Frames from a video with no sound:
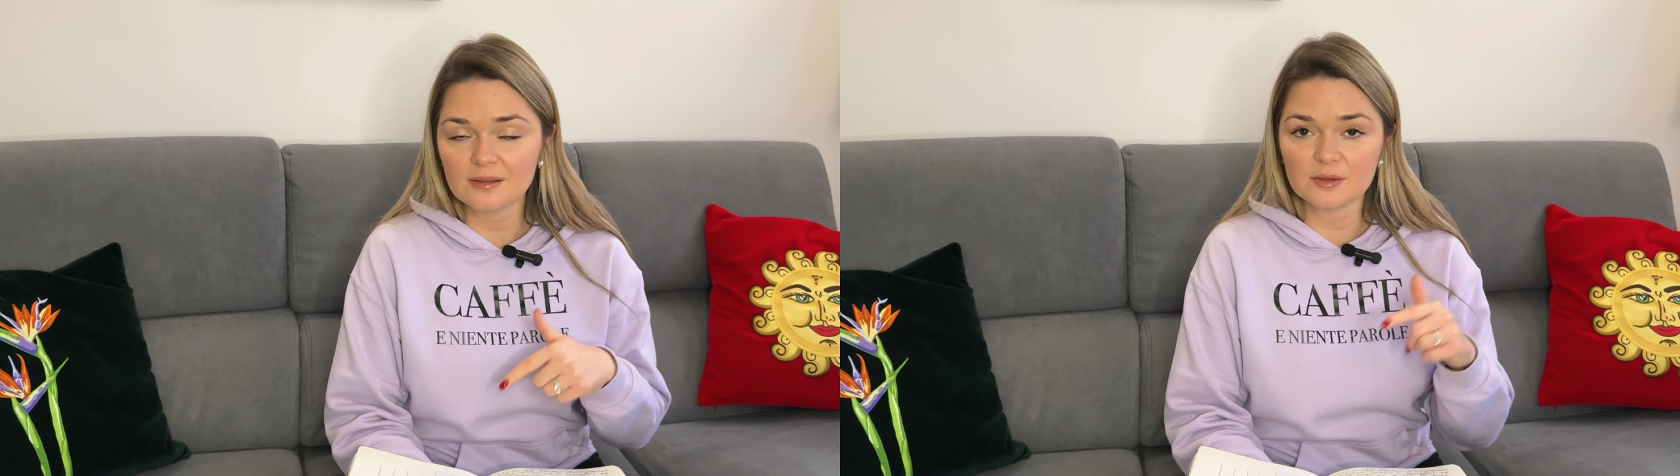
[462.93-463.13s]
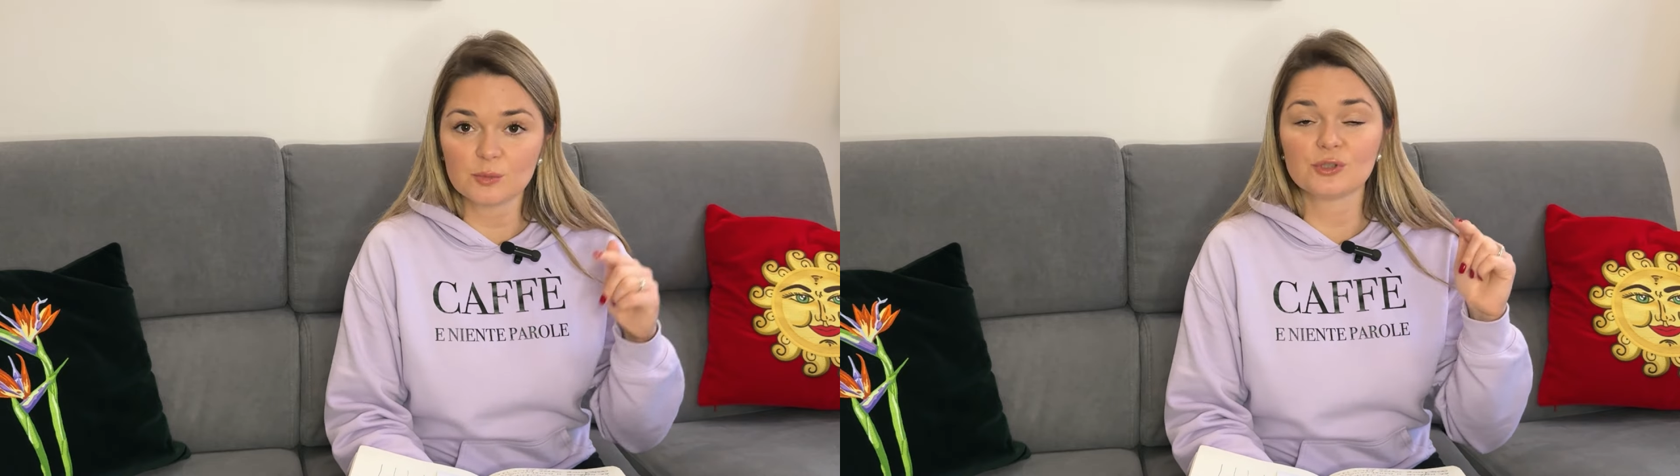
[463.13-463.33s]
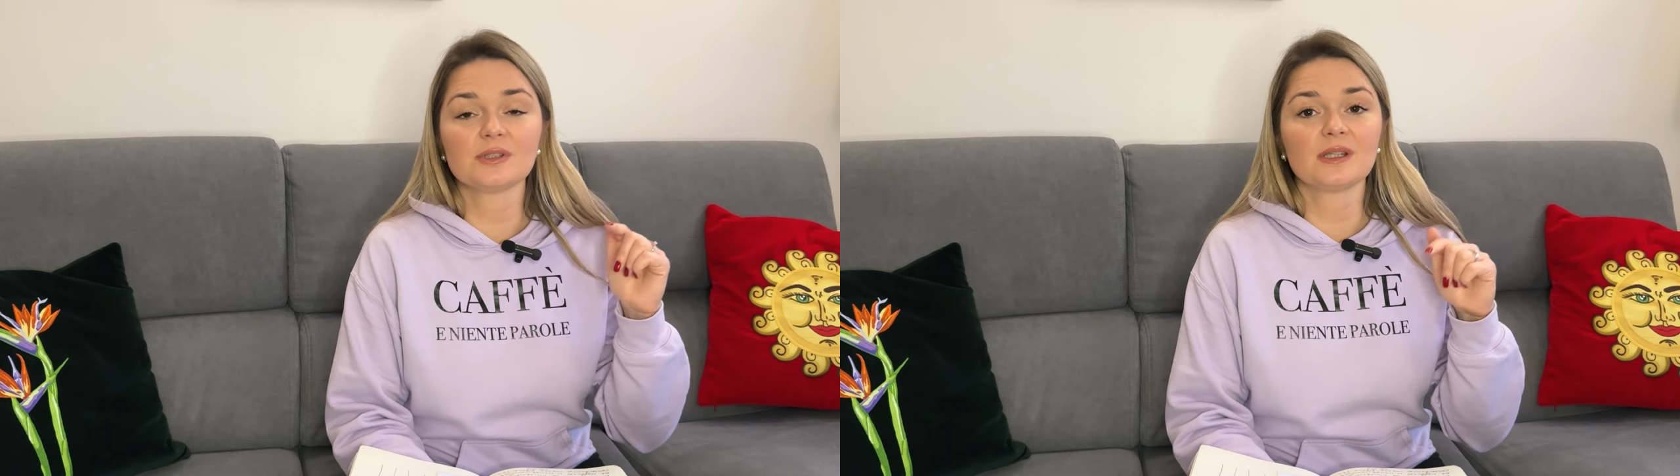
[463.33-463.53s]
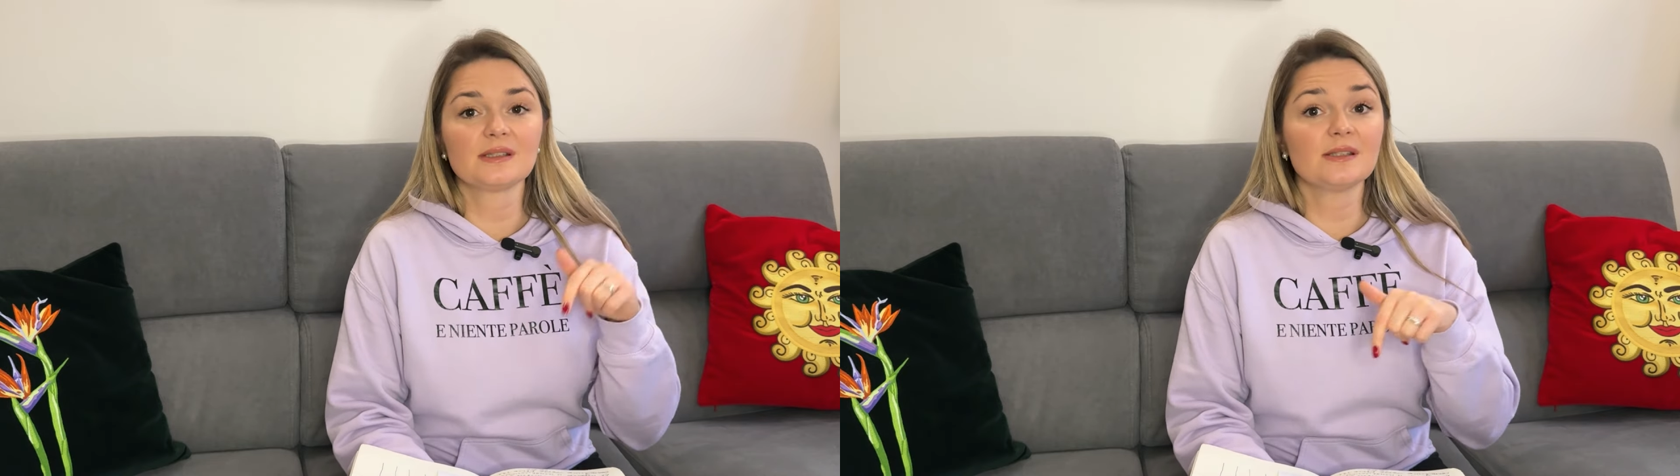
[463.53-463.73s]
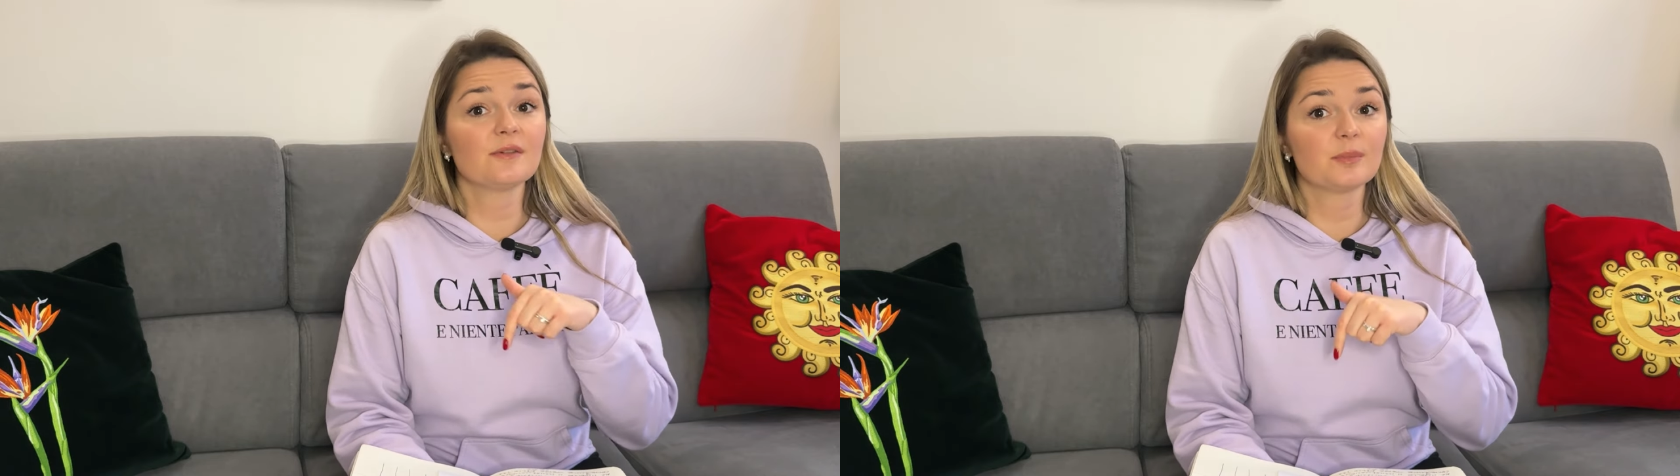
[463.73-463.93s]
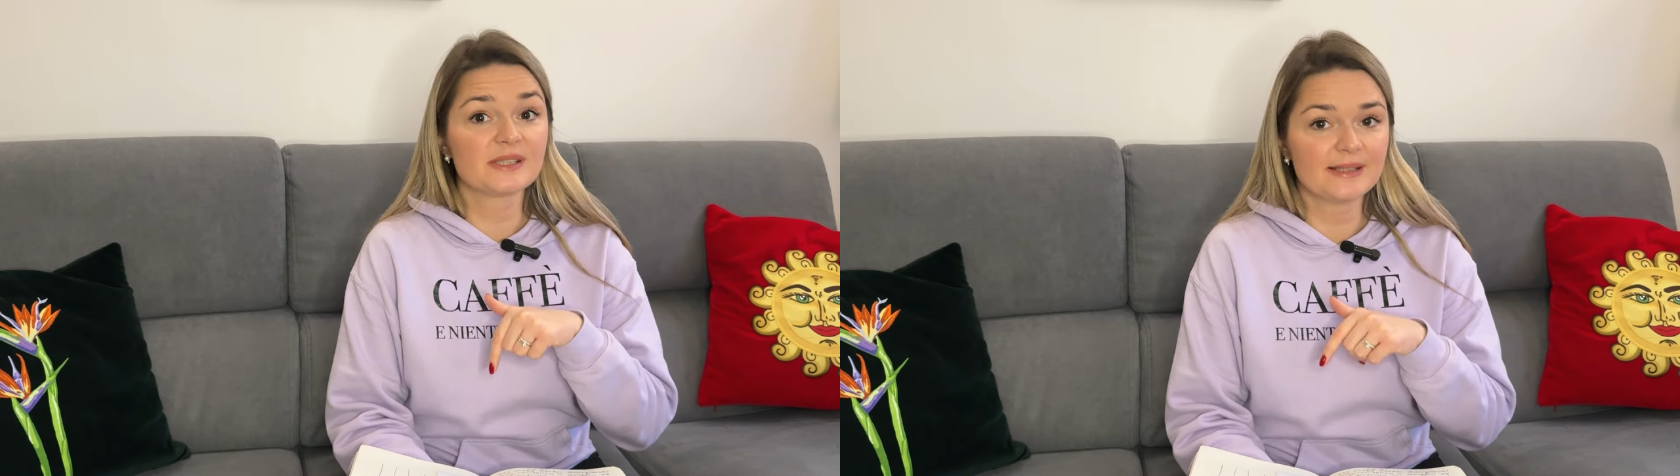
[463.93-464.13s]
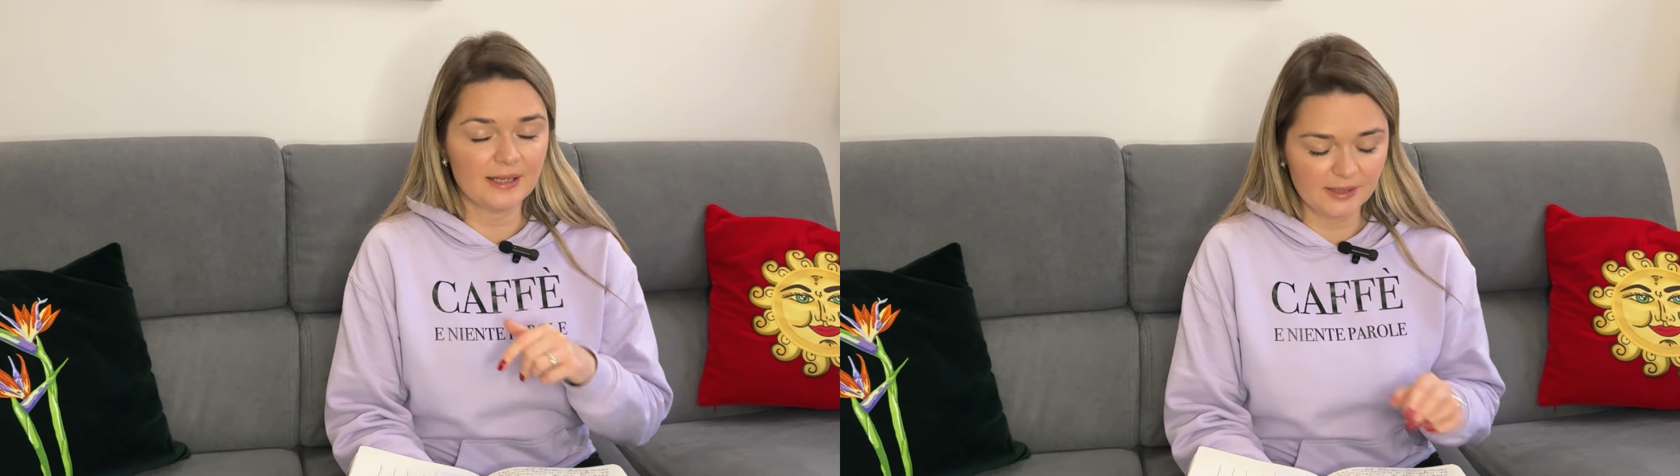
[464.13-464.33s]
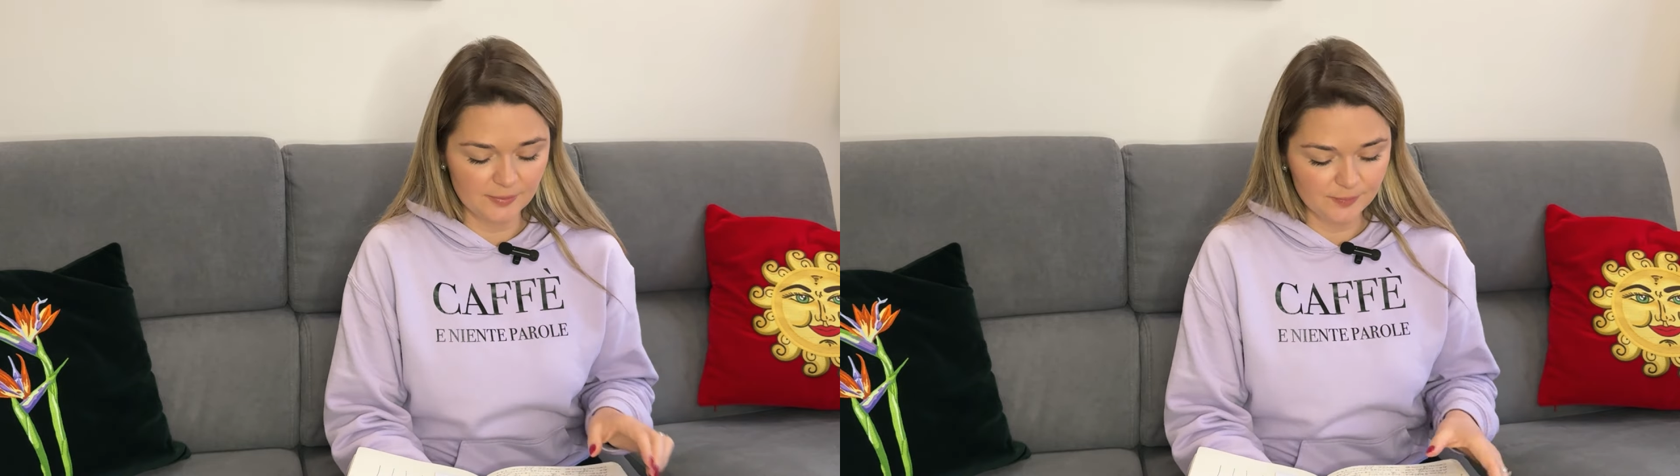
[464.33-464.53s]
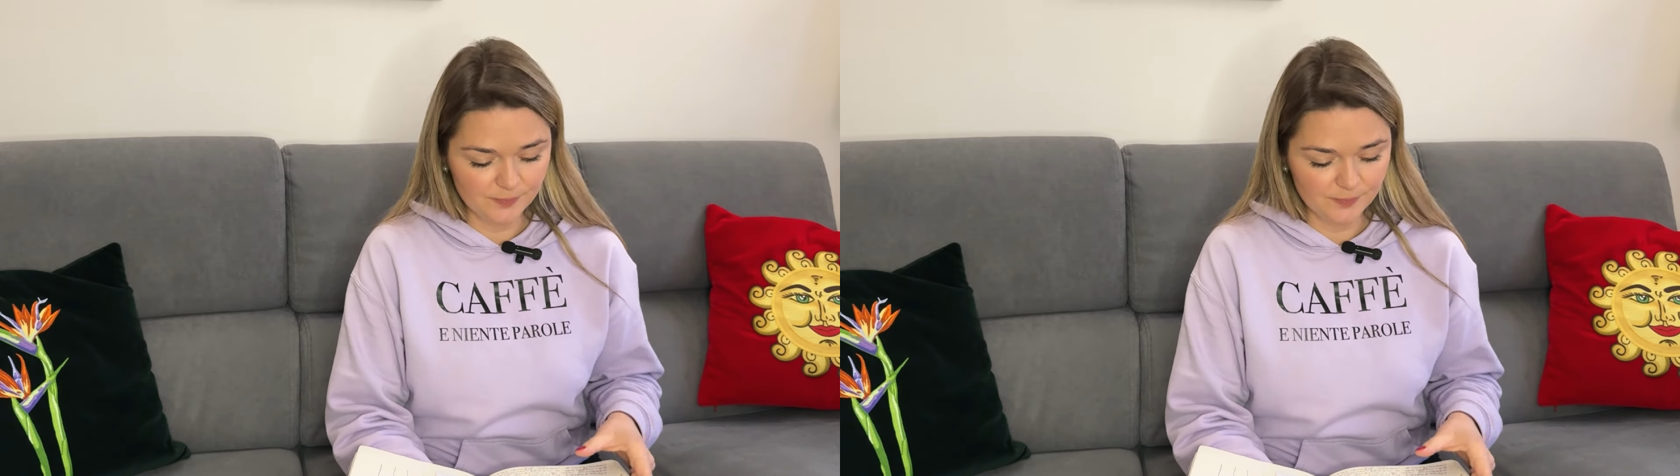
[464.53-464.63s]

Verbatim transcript: вы можете найти в описании.